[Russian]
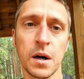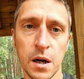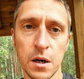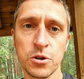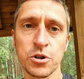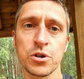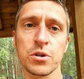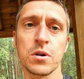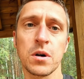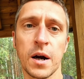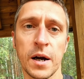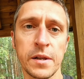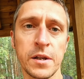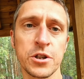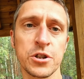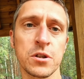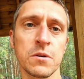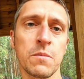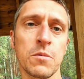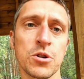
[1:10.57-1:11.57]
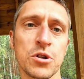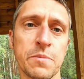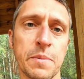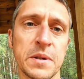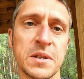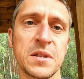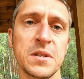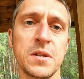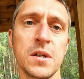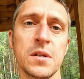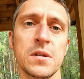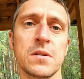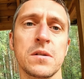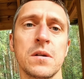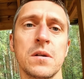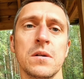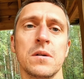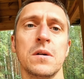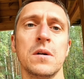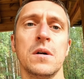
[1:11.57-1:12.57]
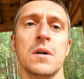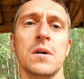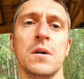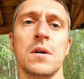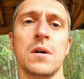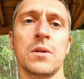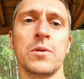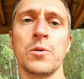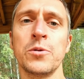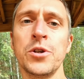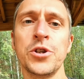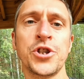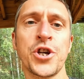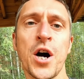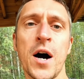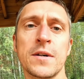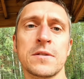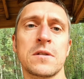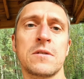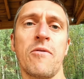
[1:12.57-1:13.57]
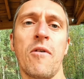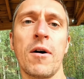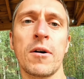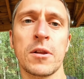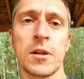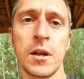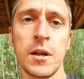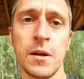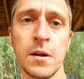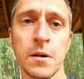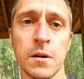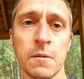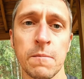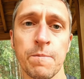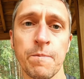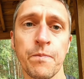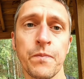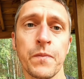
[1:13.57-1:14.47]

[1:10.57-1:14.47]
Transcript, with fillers: хорошо, конечно, можешь посидеть, но не час, два, три.